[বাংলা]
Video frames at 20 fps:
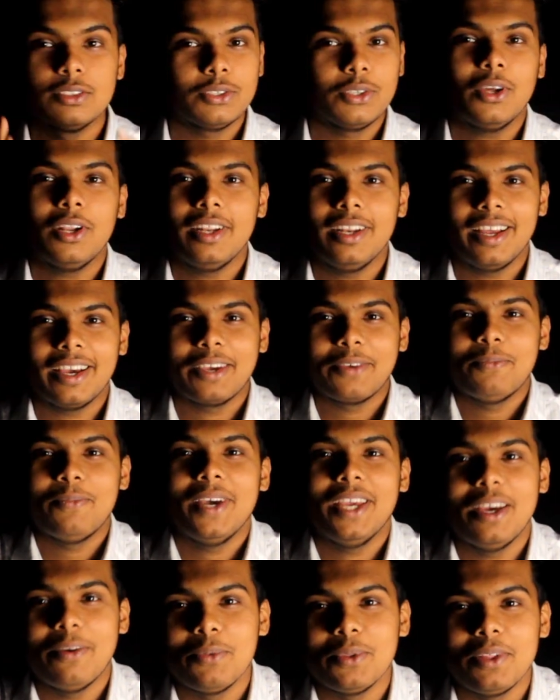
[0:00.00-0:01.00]
সরি রাকিব
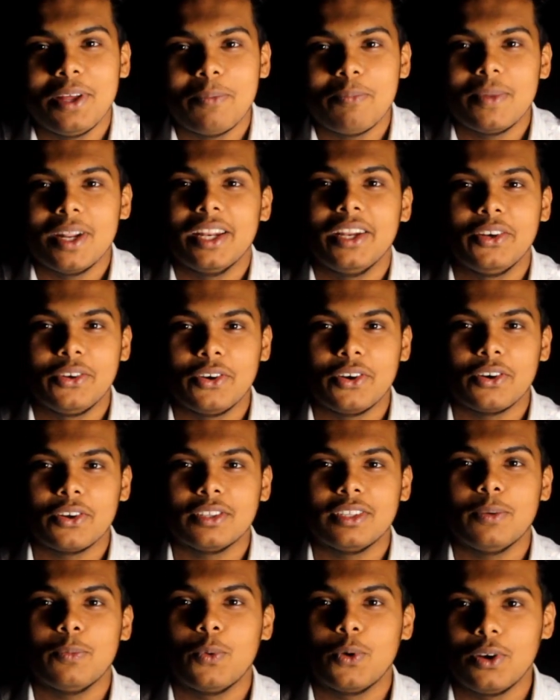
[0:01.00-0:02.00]
ভাই আমি তো আপনার ইন্টার
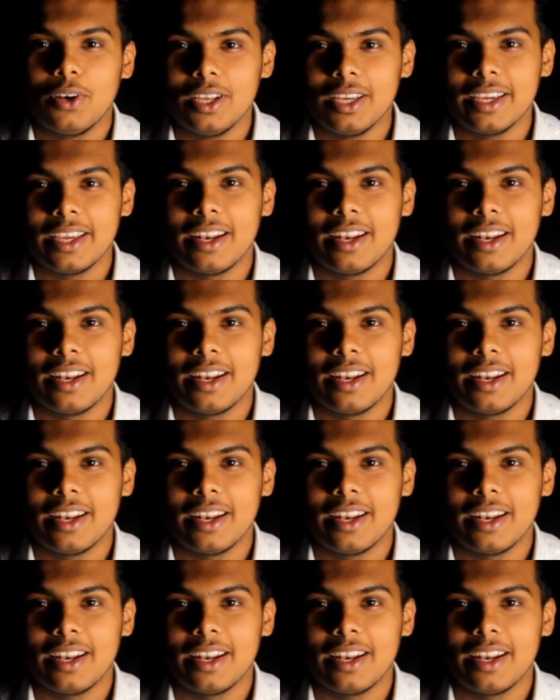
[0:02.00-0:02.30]
কথা বলেই